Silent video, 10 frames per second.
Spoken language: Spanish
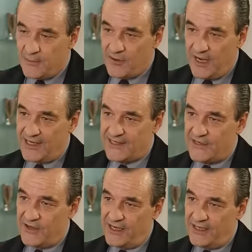por qué la
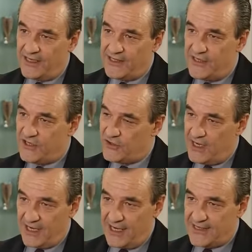señora Leticia echó de
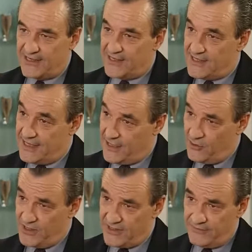la casa a Cecilia
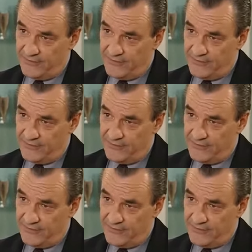Gómez?